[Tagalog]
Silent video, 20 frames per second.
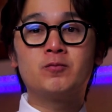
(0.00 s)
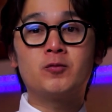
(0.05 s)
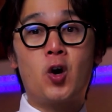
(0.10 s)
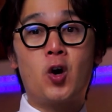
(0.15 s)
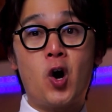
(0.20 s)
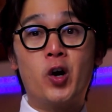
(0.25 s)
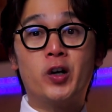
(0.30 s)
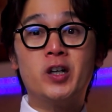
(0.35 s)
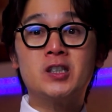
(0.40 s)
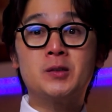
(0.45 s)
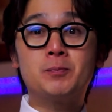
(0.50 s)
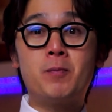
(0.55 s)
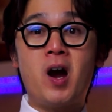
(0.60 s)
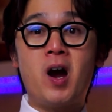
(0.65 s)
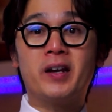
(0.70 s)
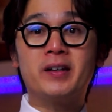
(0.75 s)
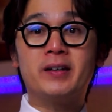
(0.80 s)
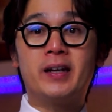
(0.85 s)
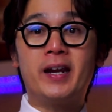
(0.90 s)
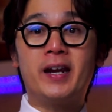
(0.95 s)

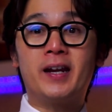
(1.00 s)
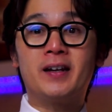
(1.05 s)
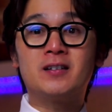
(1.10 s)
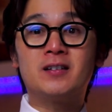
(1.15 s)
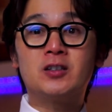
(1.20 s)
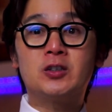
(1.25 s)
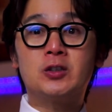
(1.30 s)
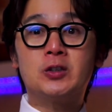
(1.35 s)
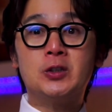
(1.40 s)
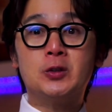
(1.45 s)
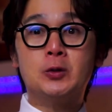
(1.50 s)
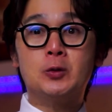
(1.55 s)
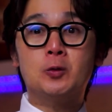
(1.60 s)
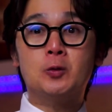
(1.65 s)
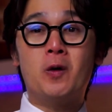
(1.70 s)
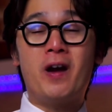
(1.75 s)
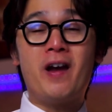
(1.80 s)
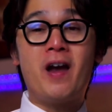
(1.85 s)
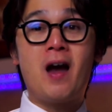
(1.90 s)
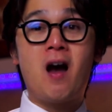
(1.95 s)
corresponding
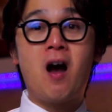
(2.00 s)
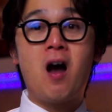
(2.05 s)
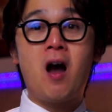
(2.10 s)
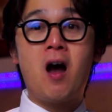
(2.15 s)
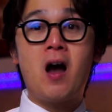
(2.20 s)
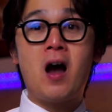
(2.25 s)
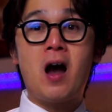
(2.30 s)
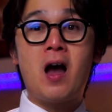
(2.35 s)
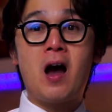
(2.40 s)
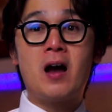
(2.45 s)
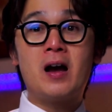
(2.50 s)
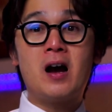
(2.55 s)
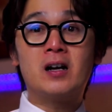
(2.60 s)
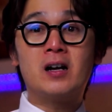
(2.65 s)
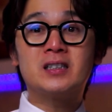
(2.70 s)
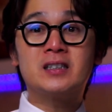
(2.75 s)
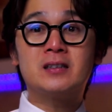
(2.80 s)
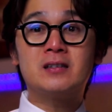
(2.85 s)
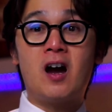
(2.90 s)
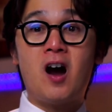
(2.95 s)
to
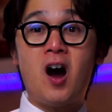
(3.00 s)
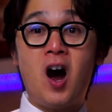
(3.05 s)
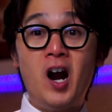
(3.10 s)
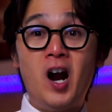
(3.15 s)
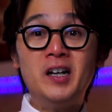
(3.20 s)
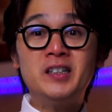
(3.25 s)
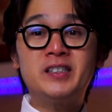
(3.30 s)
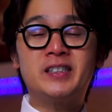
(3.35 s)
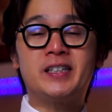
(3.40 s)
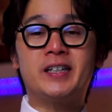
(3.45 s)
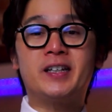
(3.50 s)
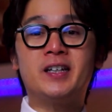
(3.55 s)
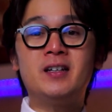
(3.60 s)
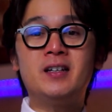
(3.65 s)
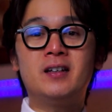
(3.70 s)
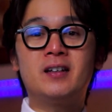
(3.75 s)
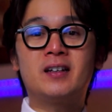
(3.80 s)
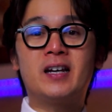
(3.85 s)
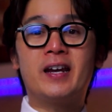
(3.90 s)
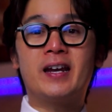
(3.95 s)

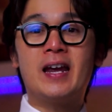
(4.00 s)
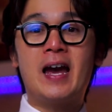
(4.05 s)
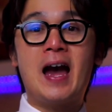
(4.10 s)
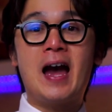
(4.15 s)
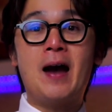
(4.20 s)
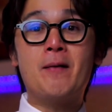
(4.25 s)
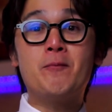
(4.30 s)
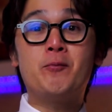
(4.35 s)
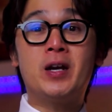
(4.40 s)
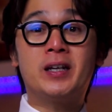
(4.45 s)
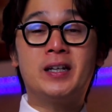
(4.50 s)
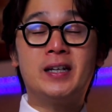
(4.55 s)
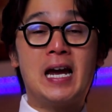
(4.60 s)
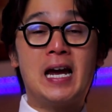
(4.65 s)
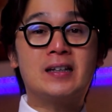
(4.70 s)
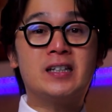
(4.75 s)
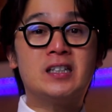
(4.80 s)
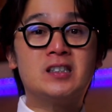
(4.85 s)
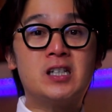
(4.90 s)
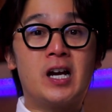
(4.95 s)
RT, kaya pwede
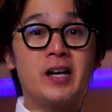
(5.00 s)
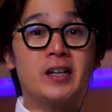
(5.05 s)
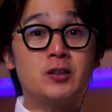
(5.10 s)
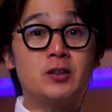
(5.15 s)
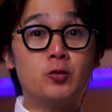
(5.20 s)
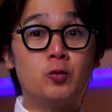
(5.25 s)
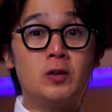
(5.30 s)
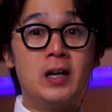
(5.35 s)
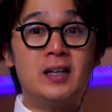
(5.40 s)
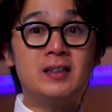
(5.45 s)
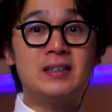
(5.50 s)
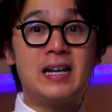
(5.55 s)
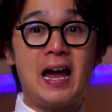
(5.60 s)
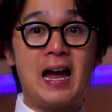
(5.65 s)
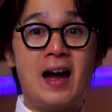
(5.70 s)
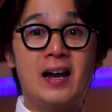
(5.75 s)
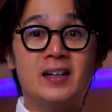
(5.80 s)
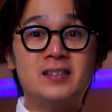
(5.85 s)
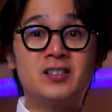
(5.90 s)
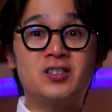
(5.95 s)
natin siyang isulat
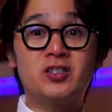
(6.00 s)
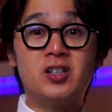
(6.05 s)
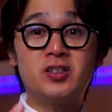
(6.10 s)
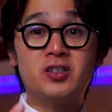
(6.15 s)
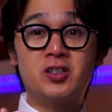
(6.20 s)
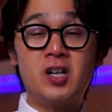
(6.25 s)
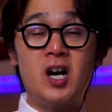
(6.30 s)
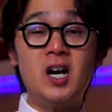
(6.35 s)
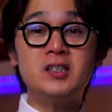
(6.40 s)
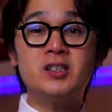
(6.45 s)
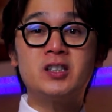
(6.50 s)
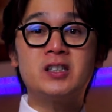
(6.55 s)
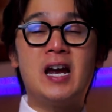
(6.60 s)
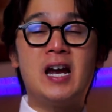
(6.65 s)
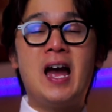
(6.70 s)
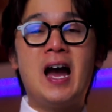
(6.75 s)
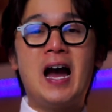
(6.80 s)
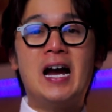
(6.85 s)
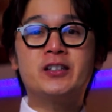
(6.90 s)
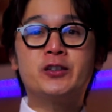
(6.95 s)
as such
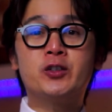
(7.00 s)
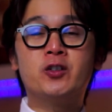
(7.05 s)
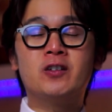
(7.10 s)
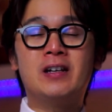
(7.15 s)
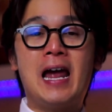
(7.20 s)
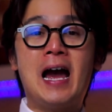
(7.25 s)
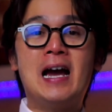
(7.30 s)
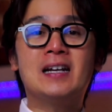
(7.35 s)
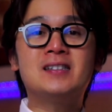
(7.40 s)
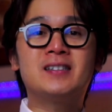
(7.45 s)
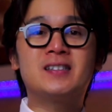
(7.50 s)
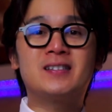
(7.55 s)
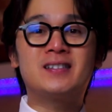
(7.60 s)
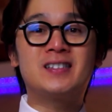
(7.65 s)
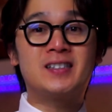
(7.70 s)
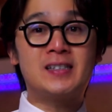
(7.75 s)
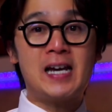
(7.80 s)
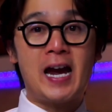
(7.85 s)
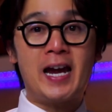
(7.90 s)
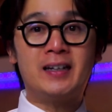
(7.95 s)
at yung last
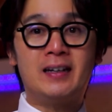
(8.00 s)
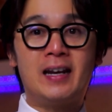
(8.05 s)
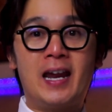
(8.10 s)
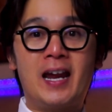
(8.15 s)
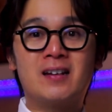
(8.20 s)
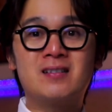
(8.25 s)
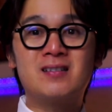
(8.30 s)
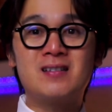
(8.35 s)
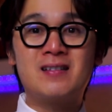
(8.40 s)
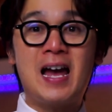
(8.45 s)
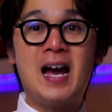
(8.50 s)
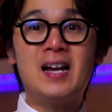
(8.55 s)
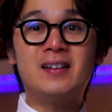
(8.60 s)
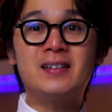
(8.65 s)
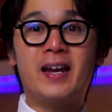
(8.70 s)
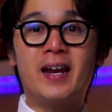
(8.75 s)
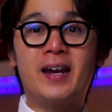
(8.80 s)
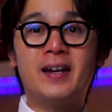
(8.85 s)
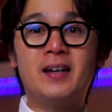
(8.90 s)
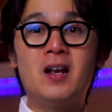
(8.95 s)
side length
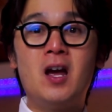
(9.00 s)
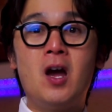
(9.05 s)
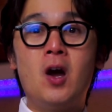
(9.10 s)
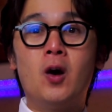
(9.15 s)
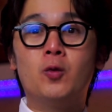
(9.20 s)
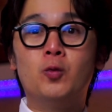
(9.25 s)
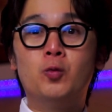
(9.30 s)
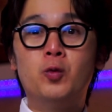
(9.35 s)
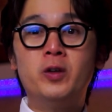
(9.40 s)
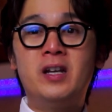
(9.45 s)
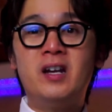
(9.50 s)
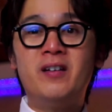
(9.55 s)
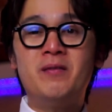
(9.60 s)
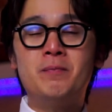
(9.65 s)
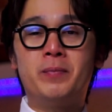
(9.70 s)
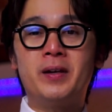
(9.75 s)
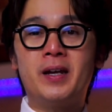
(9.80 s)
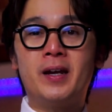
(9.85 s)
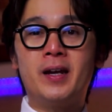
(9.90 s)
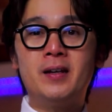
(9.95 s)
natin would
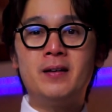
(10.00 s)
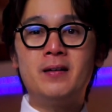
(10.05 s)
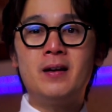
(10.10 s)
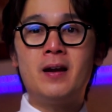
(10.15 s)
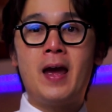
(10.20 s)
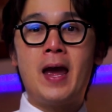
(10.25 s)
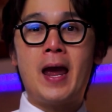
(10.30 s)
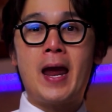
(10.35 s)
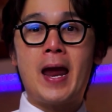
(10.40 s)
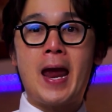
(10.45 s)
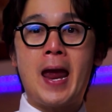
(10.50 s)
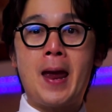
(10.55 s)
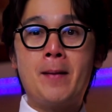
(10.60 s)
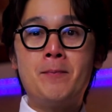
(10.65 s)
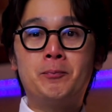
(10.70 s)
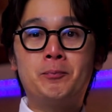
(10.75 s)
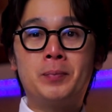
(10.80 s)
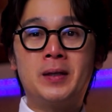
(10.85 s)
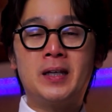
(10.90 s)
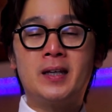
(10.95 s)
have been
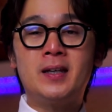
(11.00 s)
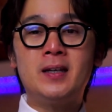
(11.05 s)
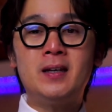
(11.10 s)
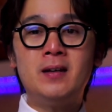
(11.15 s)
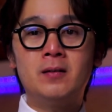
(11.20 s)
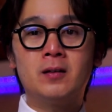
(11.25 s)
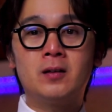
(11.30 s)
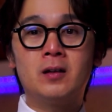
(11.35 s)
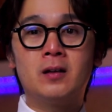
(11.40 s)
MP